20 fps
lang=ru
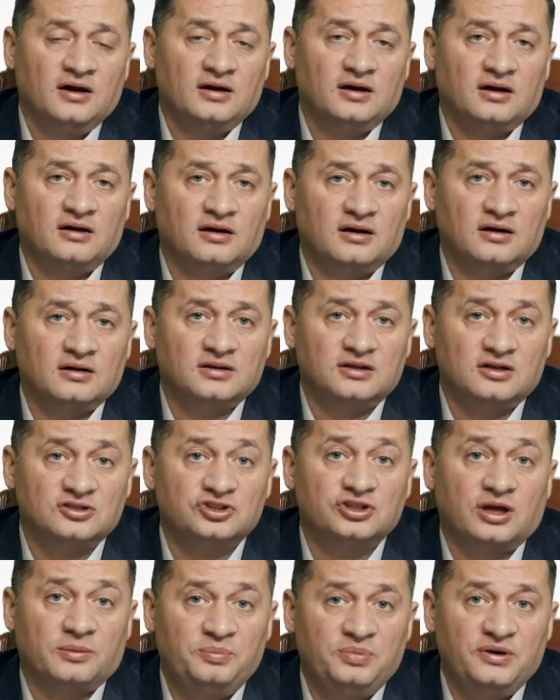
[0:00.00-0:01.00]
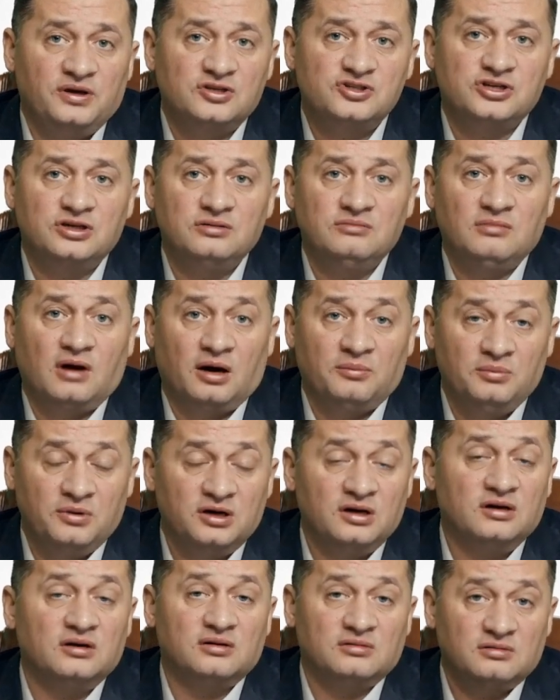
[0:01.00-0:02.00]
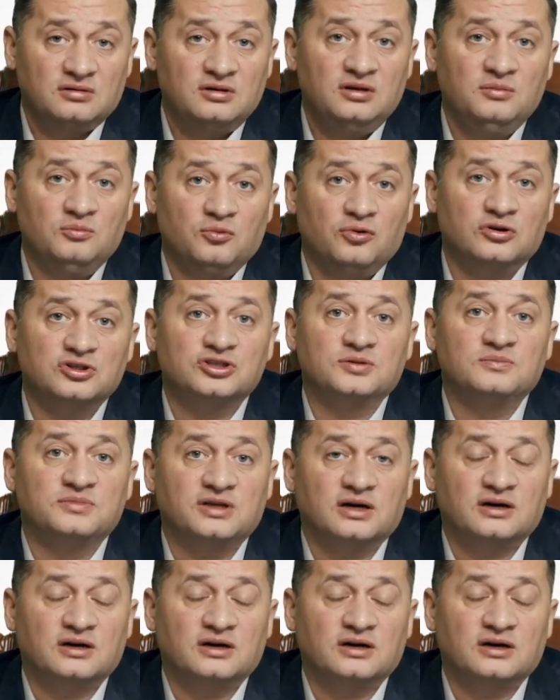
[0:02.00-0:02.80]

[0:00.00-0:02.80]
э, должна печень, а мы не можем,